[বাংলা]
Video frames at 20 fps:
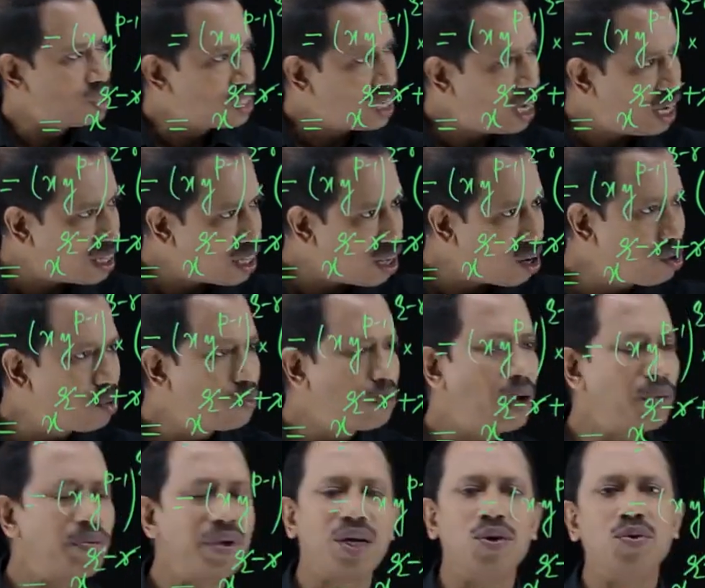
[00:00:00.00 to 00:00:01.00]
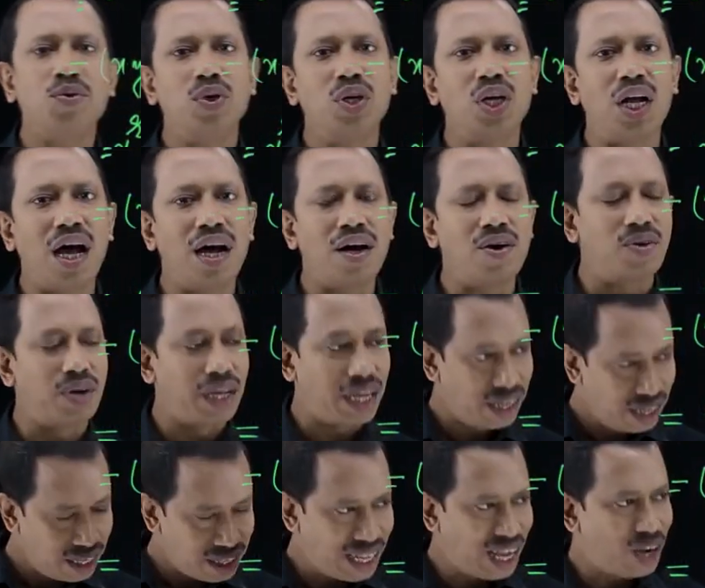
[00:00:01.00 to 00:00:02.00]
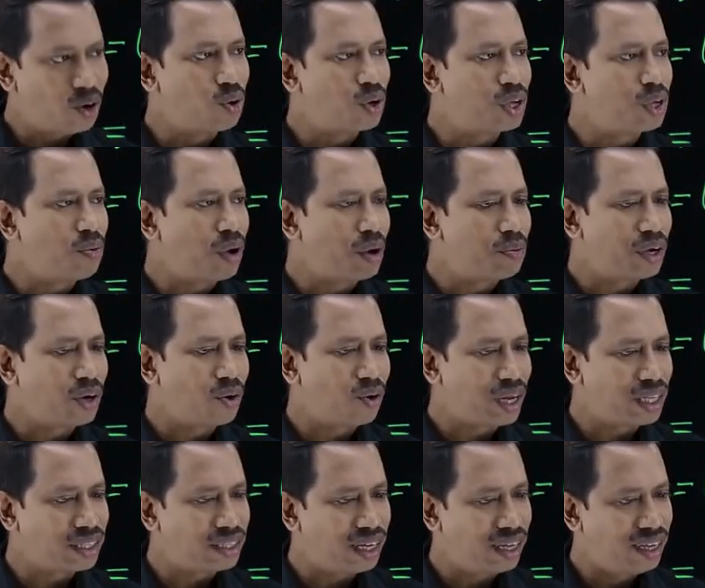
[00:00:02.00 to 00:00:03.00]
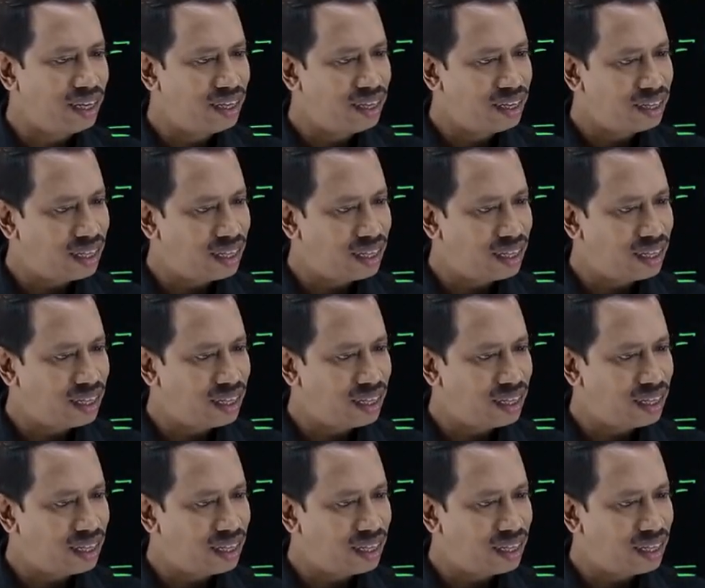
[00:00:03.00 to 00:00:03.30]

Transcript: সাধারণভাবে গুণ না করে দেখো কিভাবে করা যায়